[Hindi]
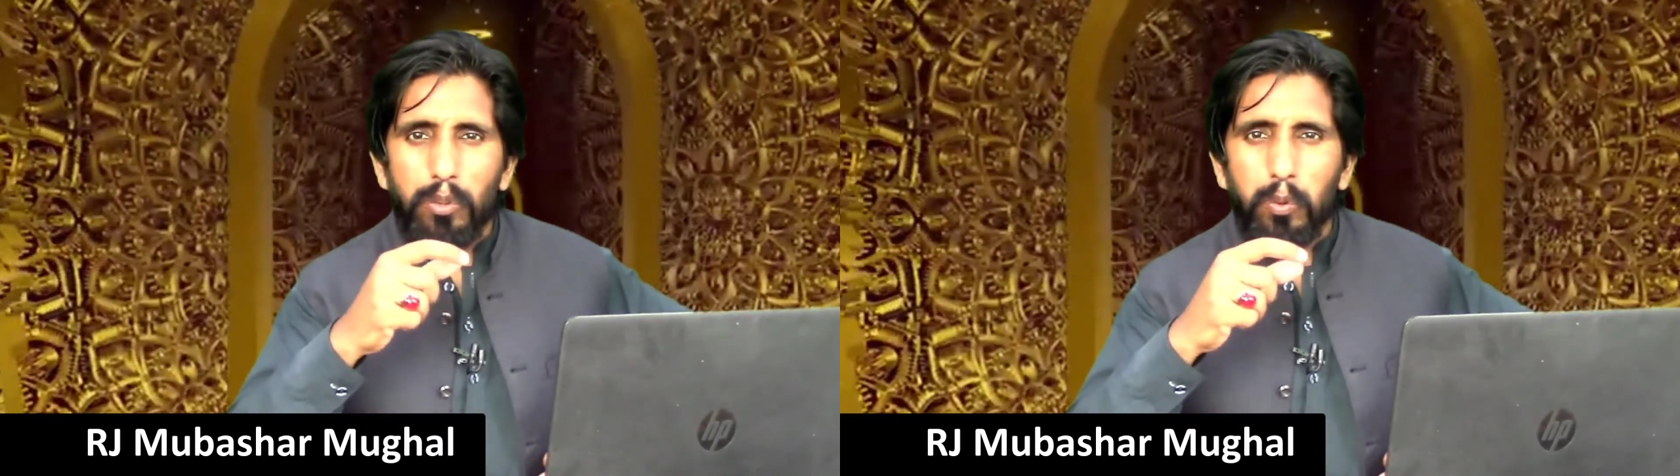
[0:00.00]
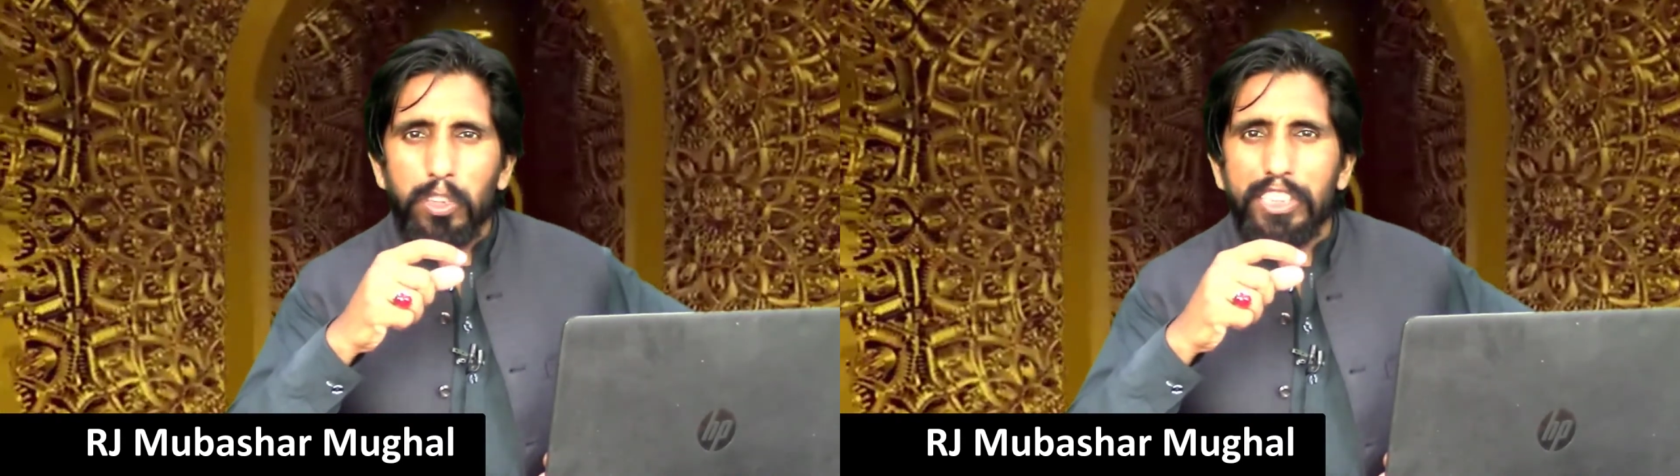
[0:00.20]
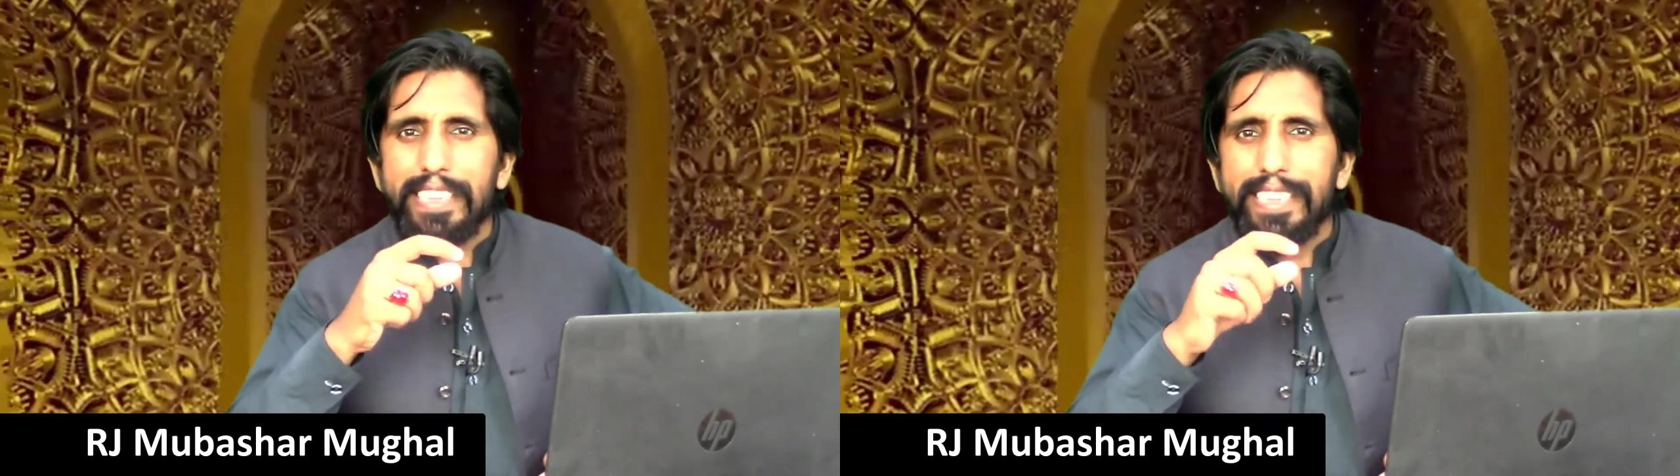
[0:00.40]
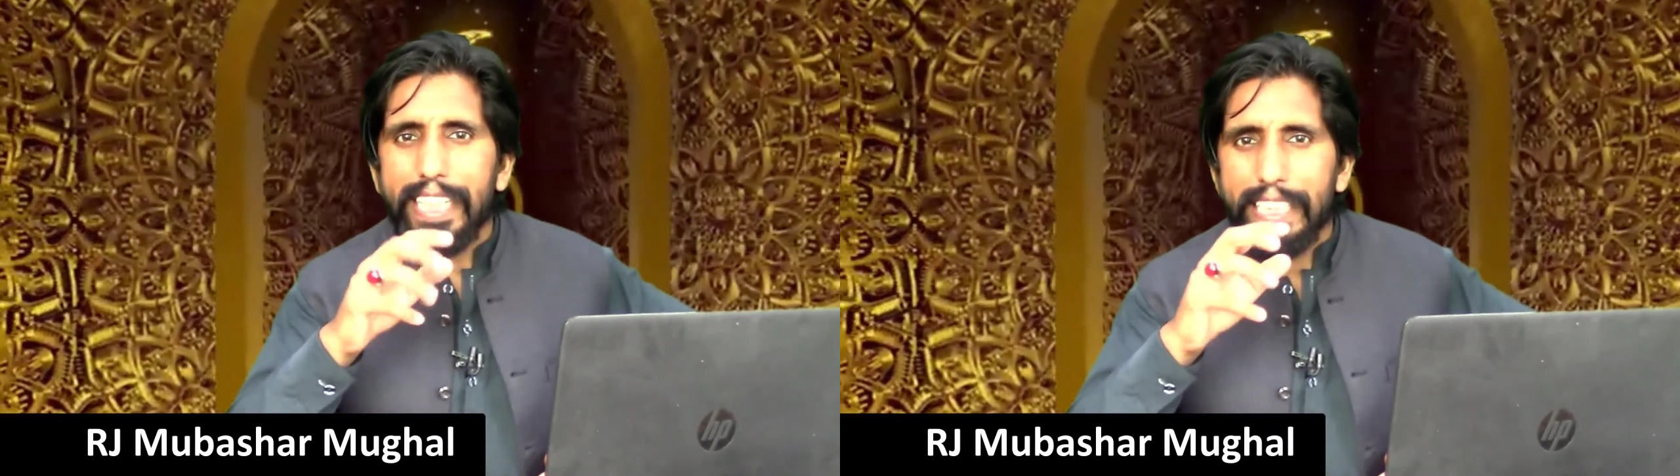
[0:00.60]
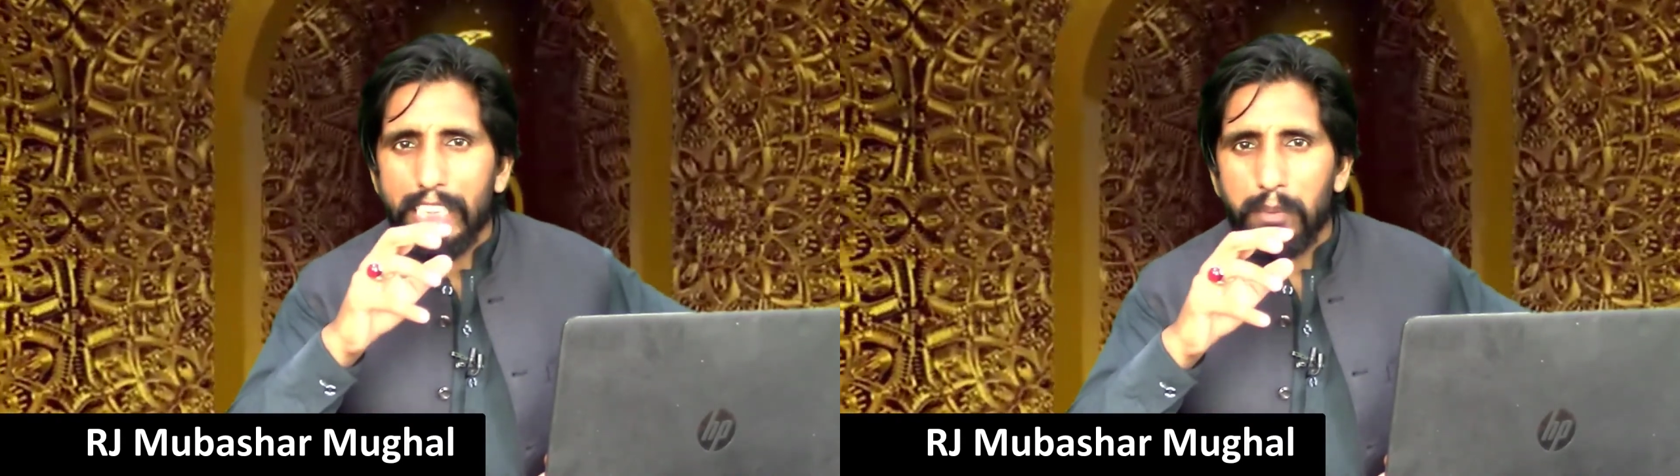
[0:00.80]
थोड़ी सी
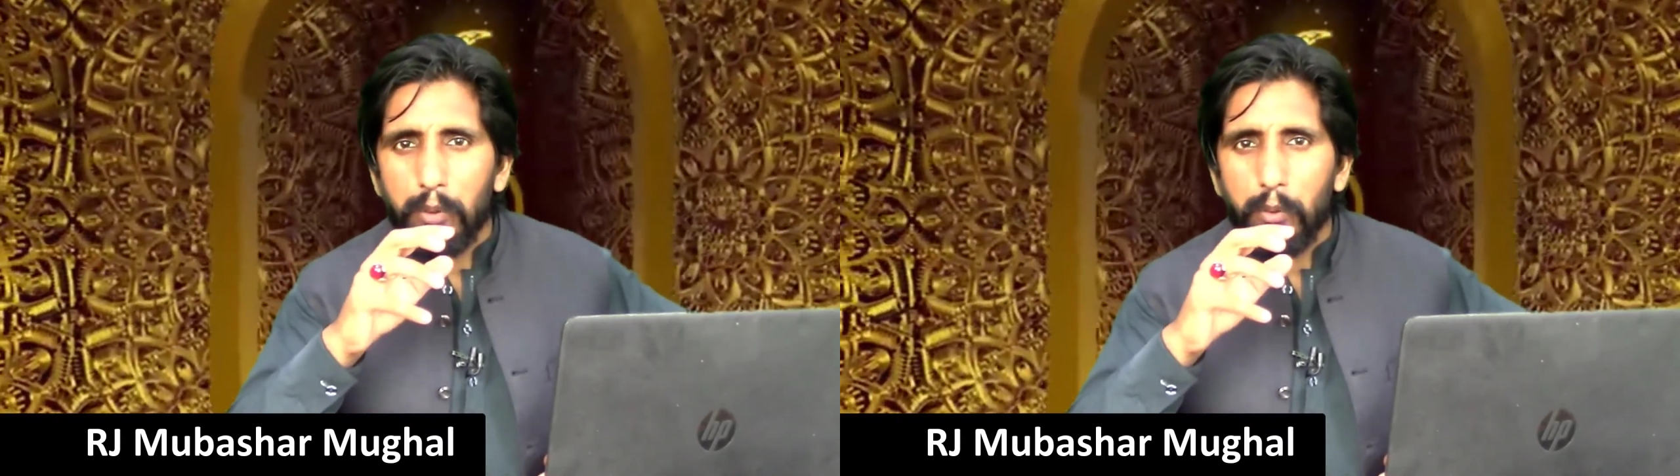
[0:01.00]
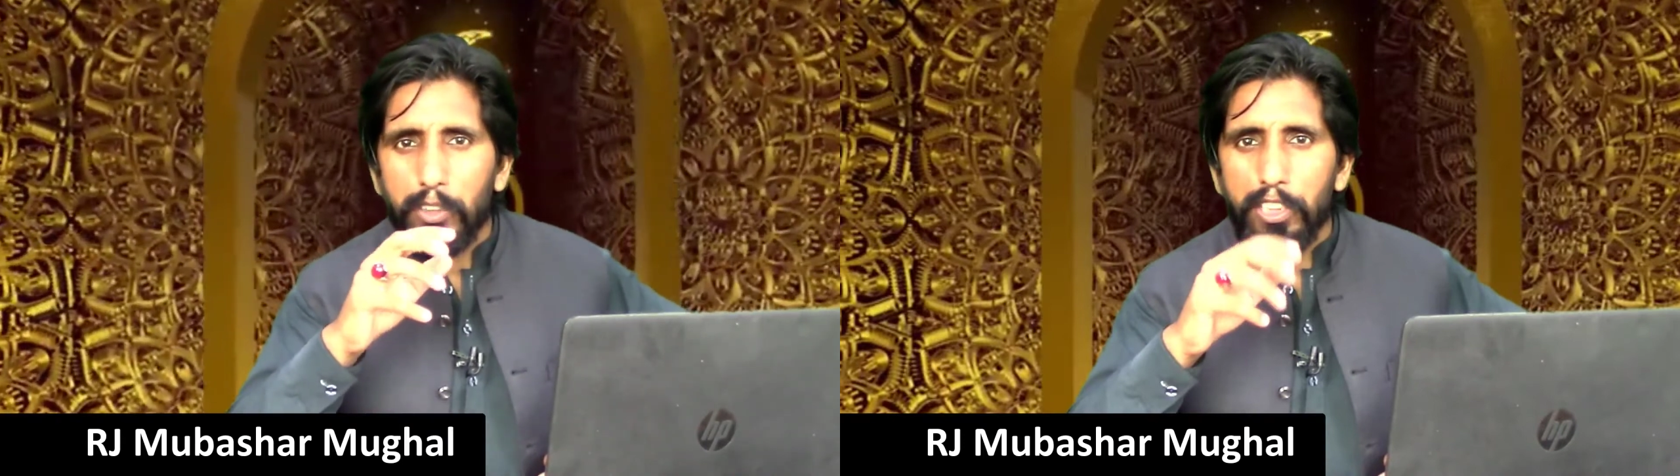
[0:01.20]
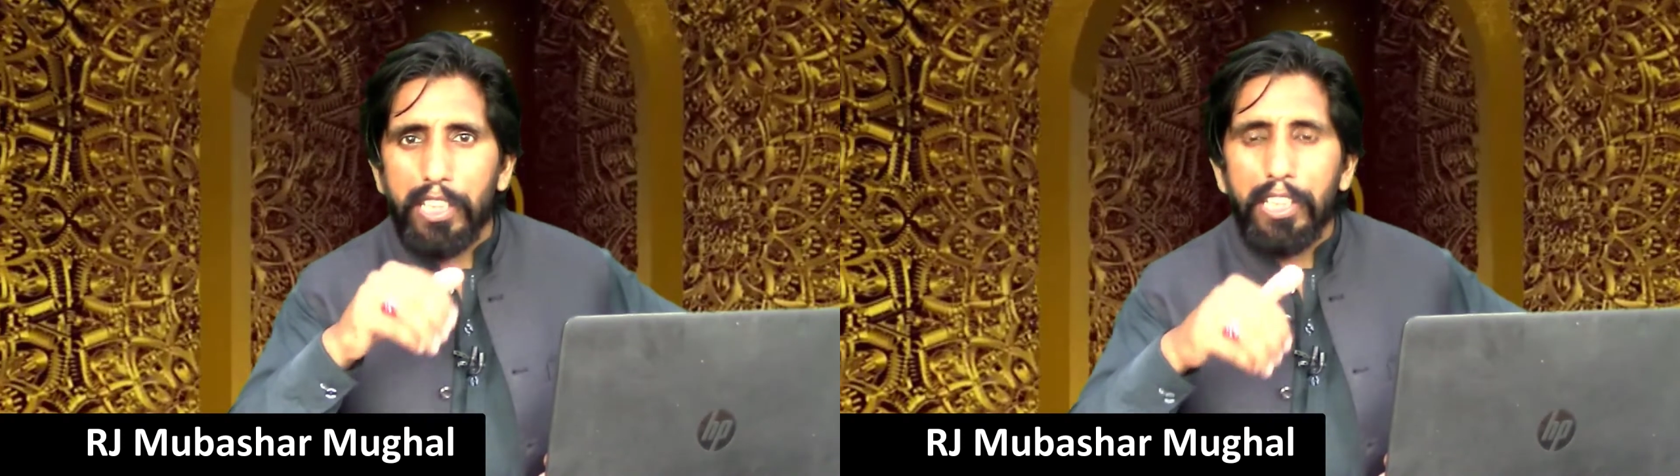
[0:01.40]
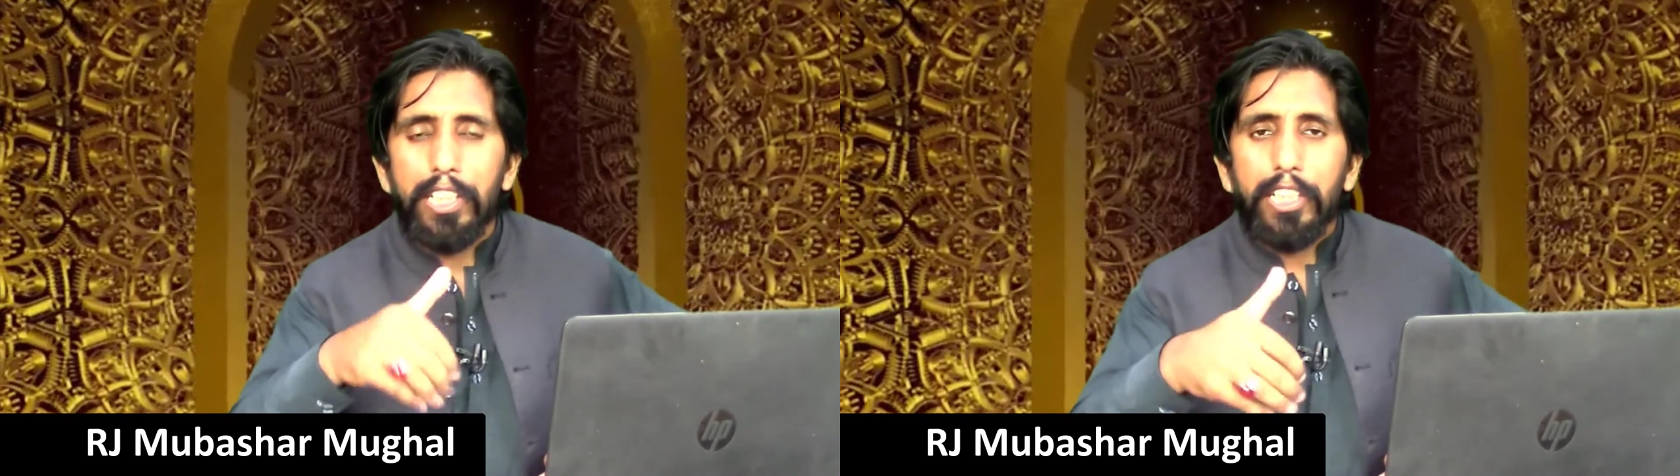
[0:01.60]
सैडनेस भी होती है